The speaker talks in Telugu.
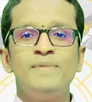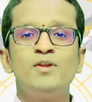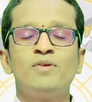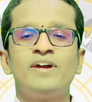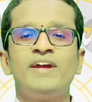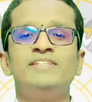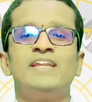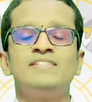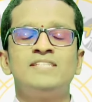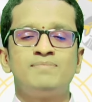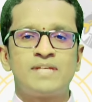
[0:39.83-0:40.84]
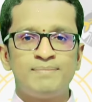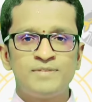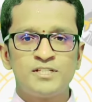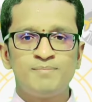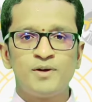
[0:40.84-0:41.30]
మీరు కూడా ఈ ఛానల్
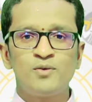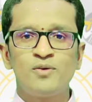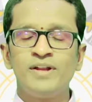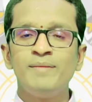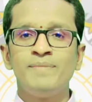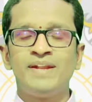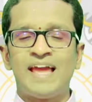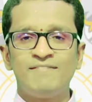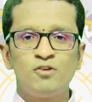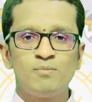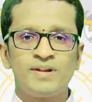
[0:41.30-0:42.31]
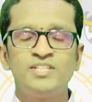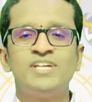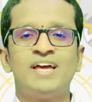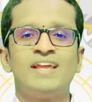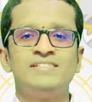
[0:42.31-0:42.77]
సబ్స్క్రైబ్ చేసి పెట్టుకోండి మీ లైఫ్ లోపలి
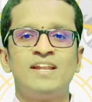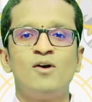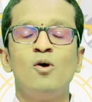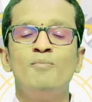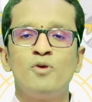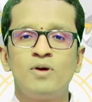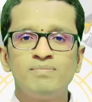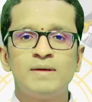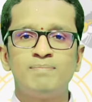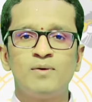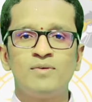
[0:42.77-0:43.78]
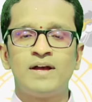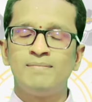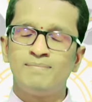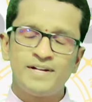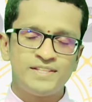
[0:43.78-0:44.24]
చాలా చాలా ఉపయోగం
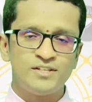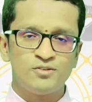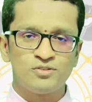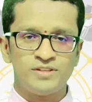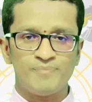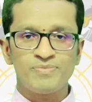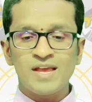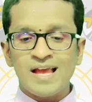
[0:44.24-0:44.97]
తప్పకుండా పడి తీరొద్ది